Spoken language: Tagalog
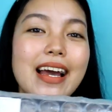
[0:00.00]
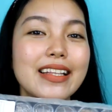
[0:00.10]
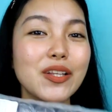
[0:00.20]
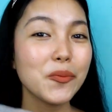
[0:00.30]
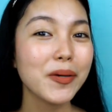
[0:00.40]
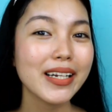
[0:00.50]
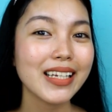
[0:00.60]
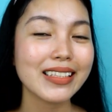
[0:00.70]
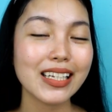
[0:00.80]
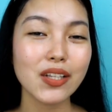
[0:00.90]
Itong product
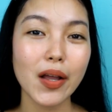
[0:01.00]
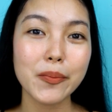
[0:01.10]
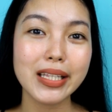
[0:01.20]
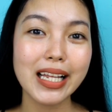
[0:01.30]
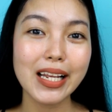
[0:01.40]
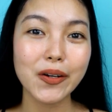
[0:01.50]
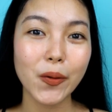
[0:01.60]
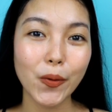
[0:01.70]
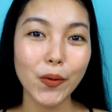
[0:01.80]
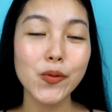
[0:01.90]
na to ay binili
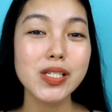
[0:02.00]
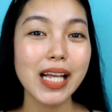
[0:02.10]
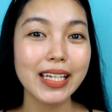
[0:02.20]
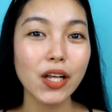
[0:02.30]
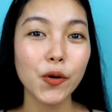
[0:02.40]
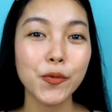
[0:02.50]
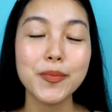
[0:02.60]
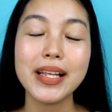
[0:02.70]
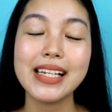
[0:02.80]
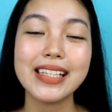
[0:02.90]
ko kung saan ako
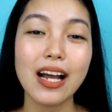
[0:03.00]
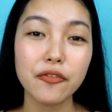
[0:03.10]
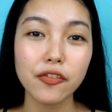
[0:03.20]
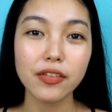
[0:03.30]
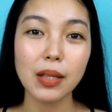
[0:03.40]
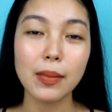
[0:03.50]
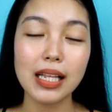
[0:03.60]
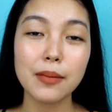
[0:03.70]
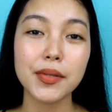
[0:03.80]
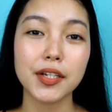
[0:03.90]
bumili ng
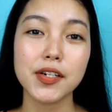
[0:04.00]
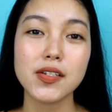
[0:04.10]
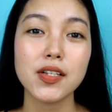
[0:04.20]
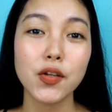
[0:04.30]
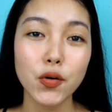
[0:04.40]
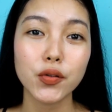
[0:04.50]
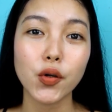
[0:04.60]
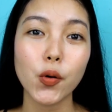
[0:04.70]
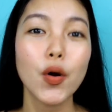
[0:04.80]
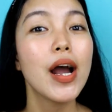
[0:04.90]
50mm yung
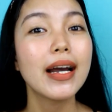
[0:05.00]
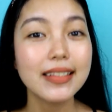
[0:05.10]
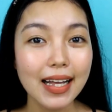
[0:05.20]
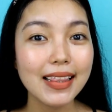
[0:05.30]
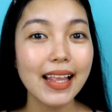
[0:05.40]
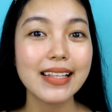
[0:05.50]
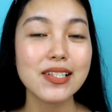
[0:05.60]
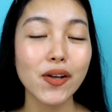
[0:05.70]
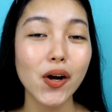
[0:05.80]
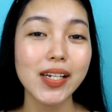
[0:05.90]
no na lens
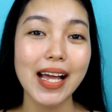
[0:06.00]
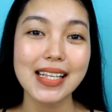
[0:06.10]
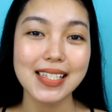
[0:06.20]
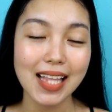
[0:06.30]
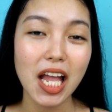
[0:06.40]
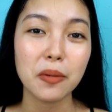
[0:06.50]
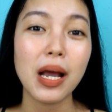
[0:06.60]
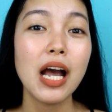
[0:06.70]
ko last time.